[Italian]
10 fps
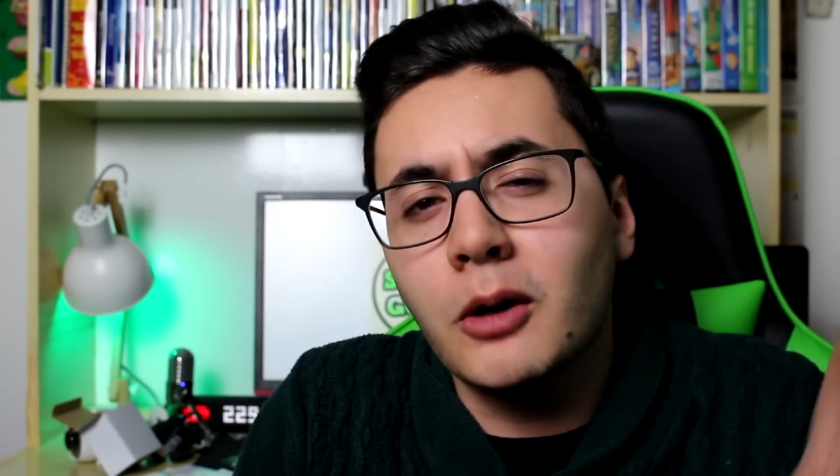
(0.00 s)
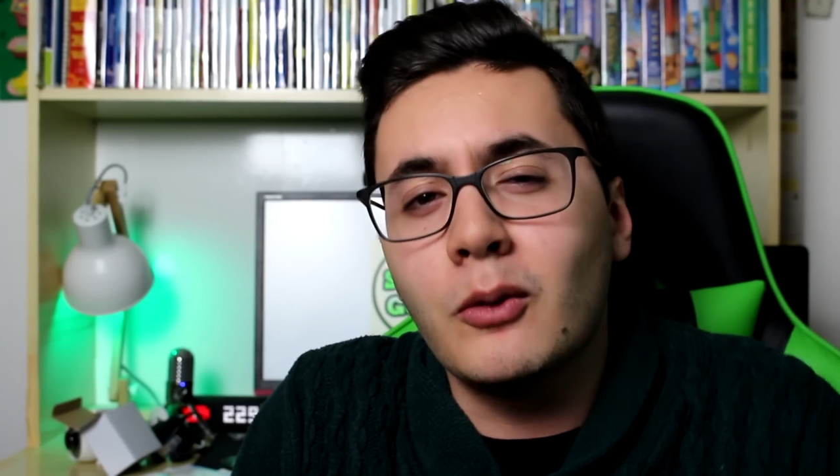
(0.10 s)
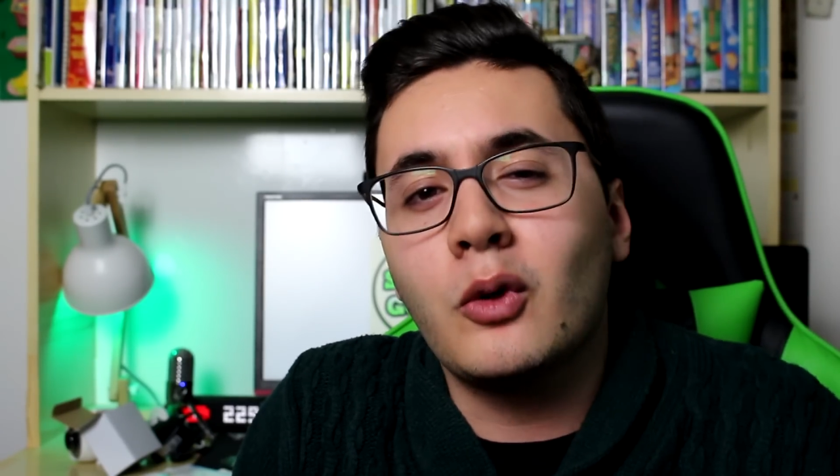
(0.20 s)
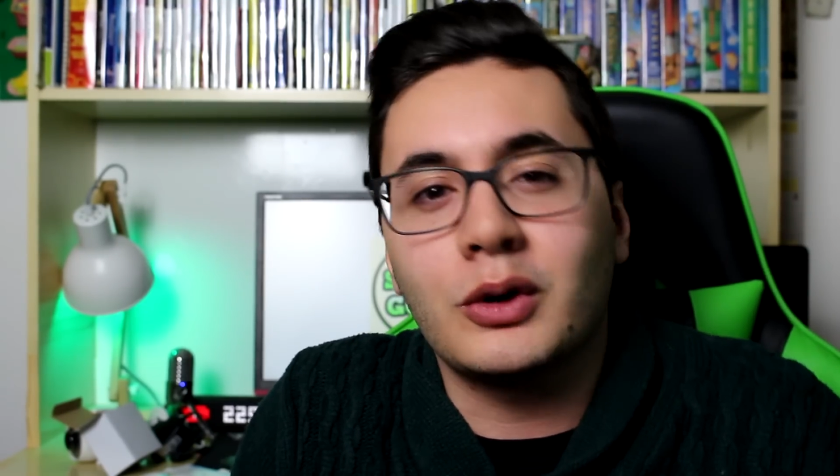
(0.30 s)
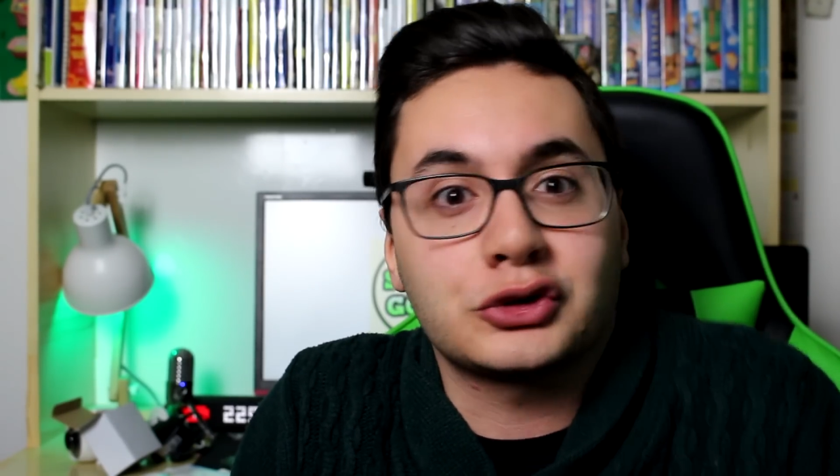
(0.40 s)

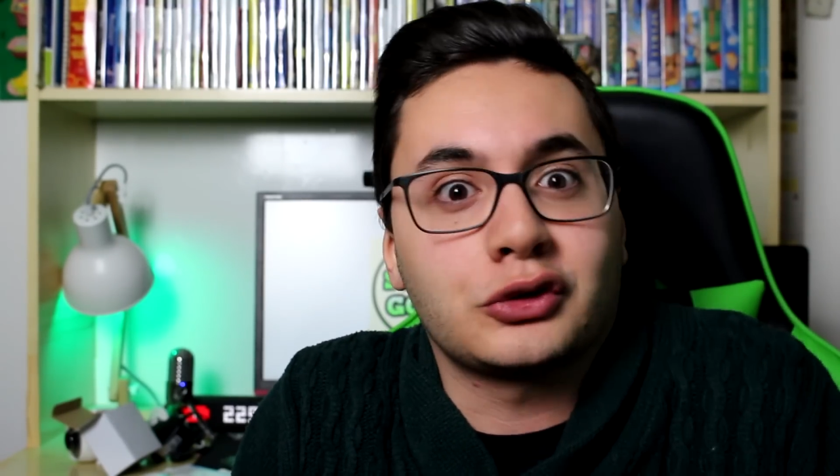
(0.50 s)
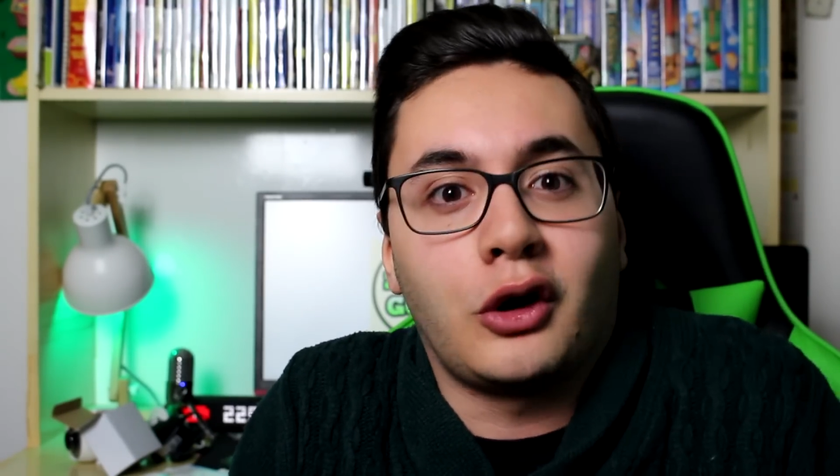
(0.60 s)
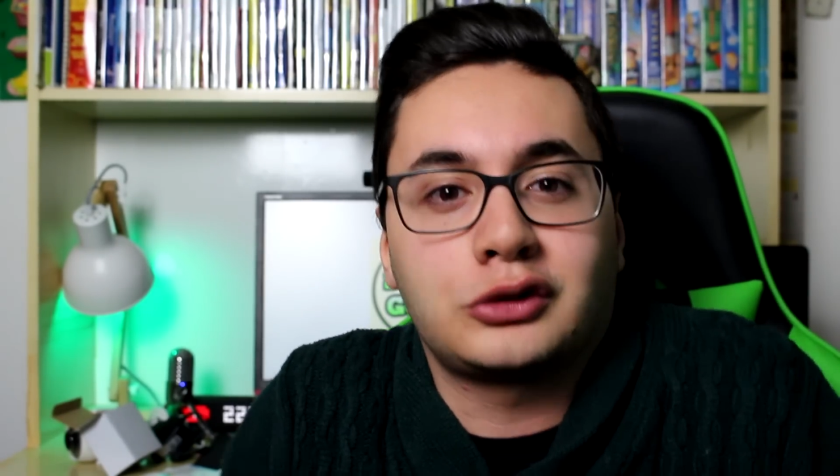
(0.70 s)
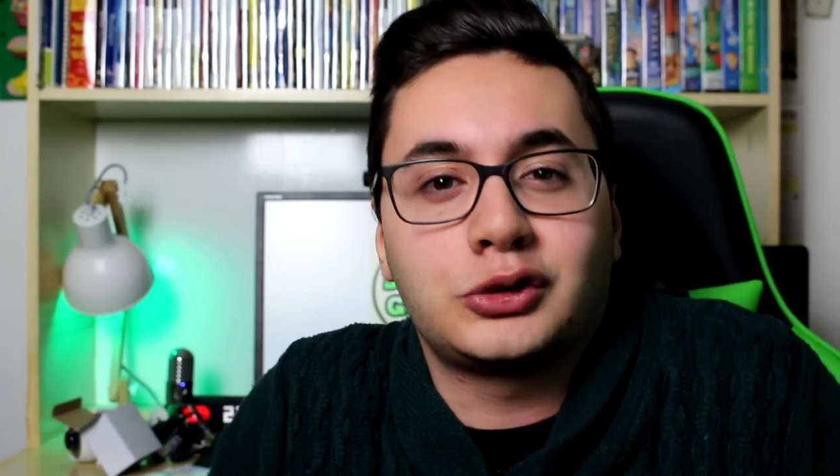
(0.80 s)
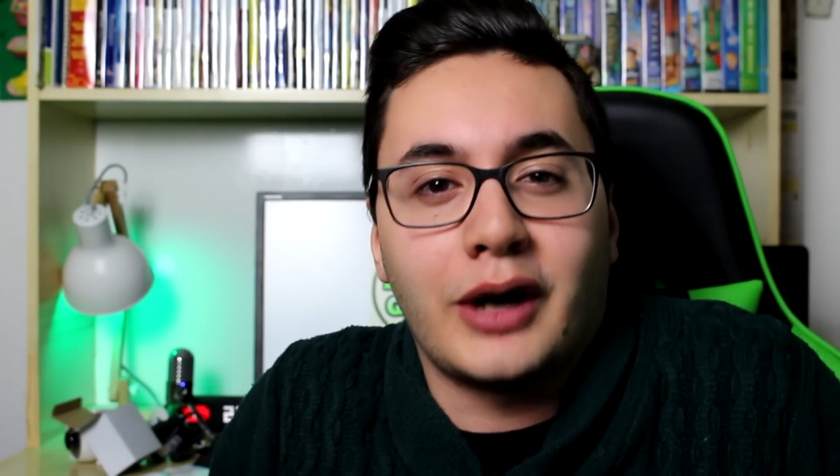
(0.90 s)
comunque
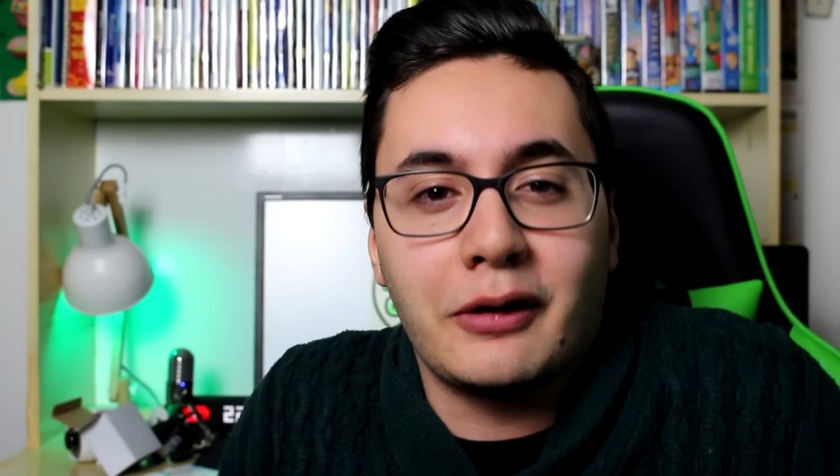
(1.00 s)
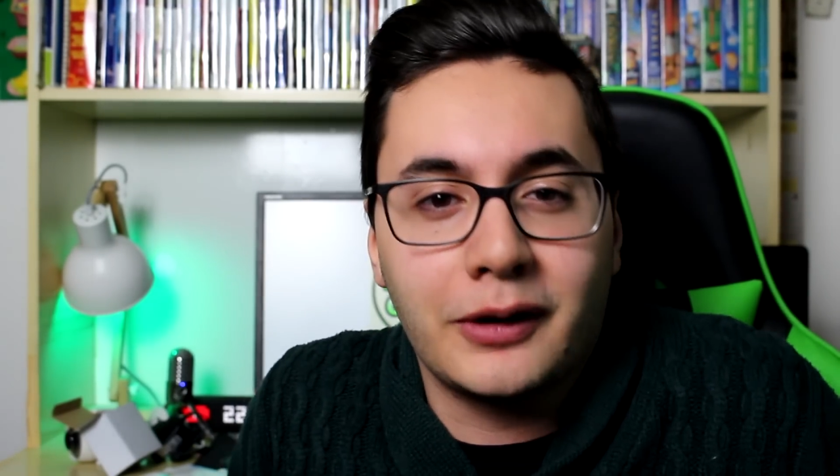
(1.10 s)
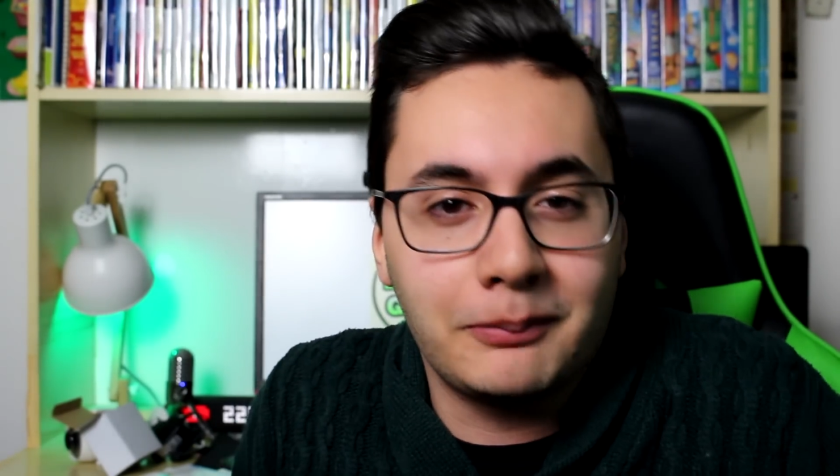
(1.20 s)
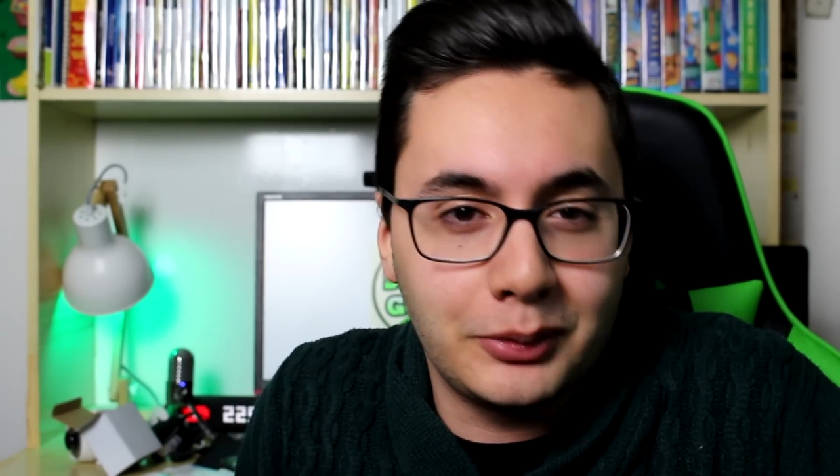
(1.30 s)
sono 8 euro in